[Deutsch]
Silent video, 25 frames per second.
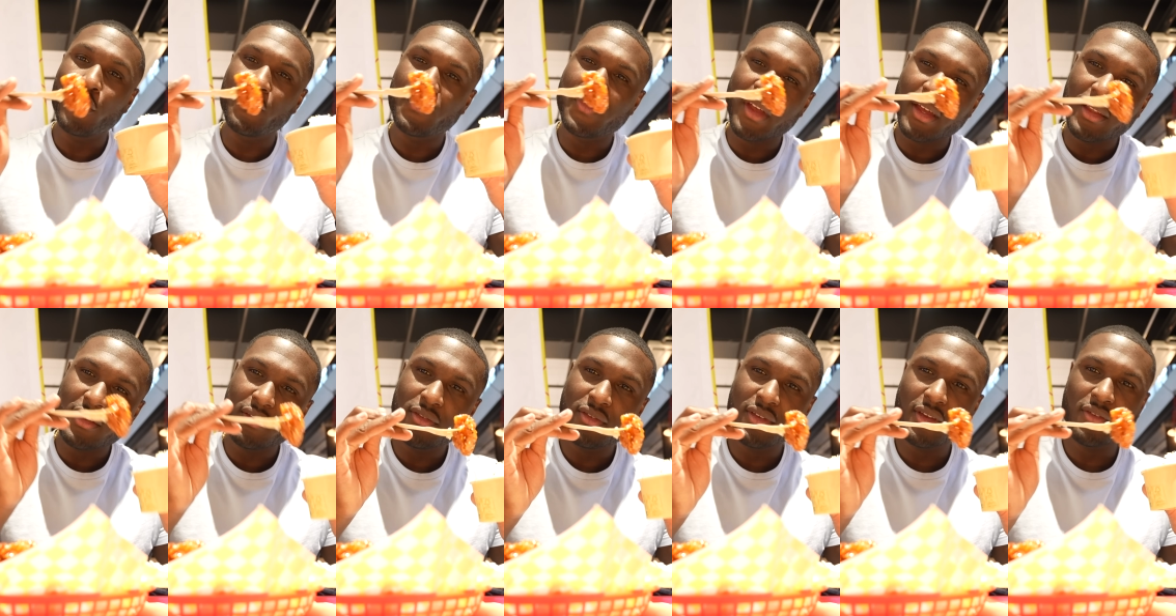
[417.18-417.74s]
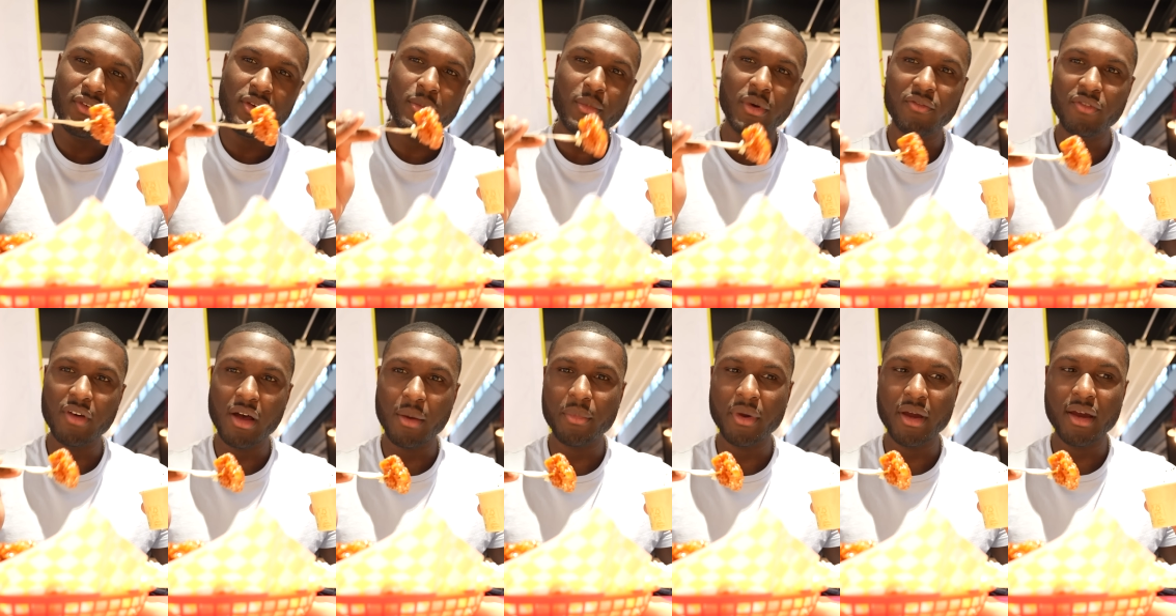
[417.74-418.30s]
und dann serviert
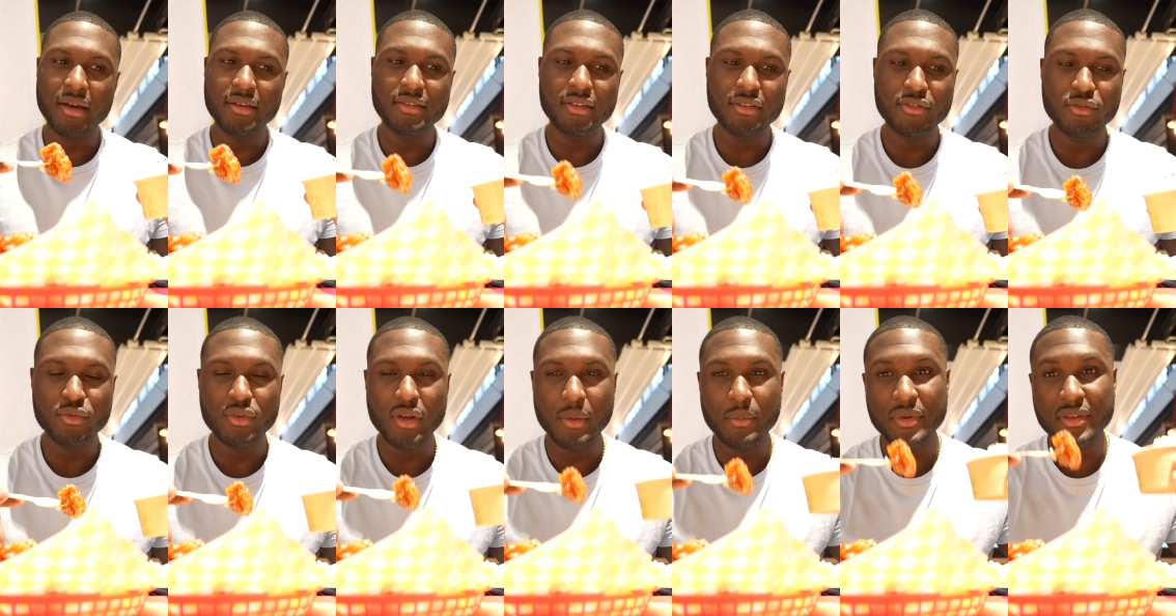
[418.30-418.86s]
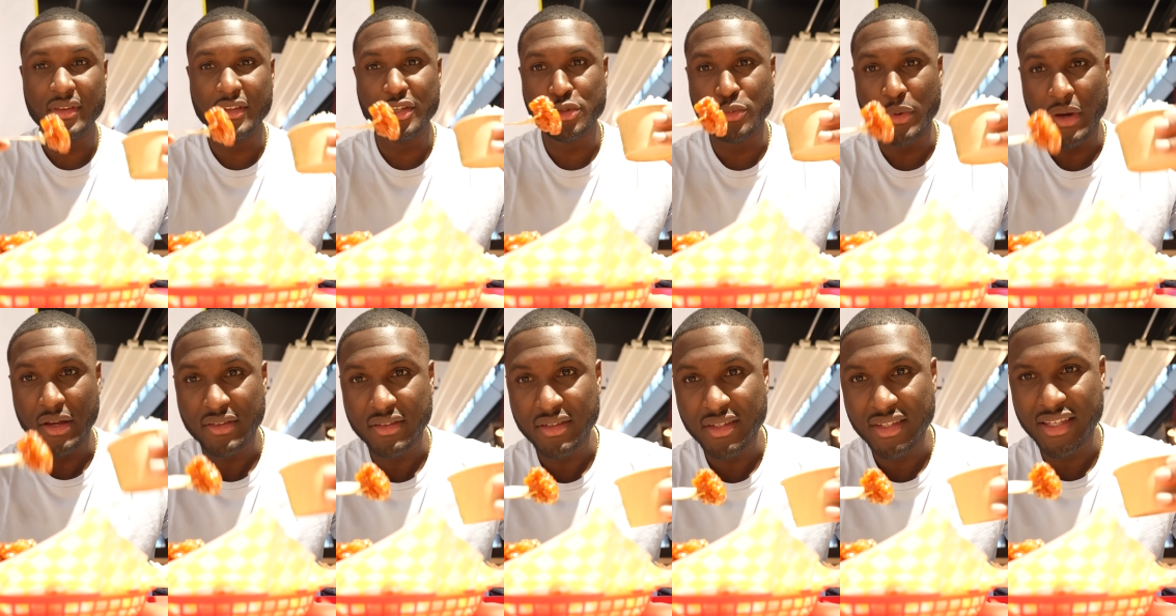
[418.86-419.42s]
man warmen Reis dazu, damit die
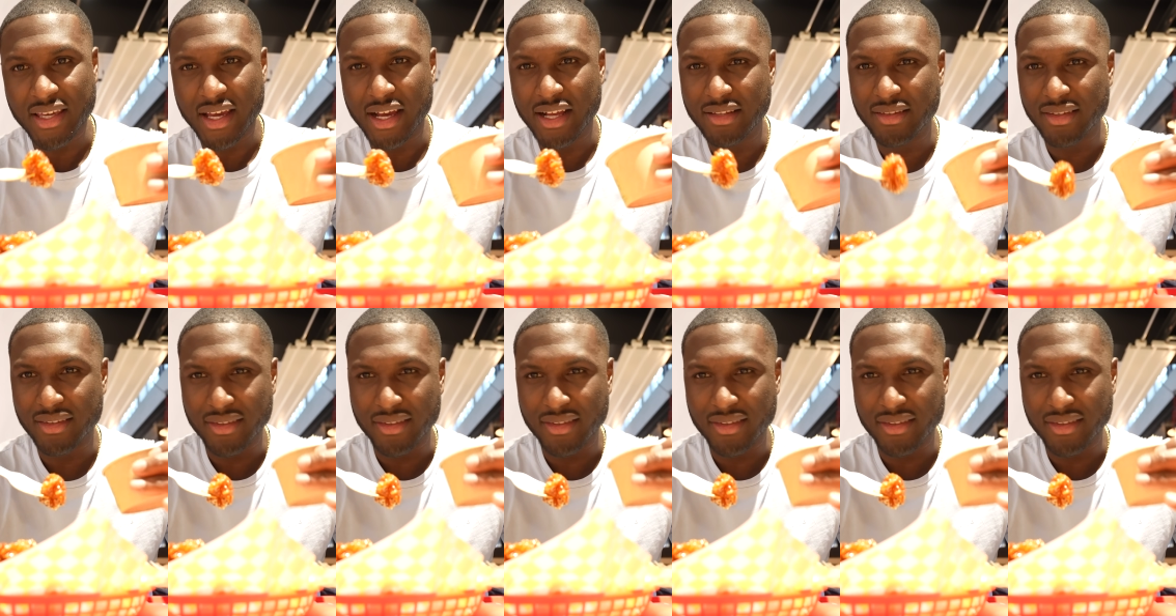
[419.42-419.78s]
Speise nicht kalt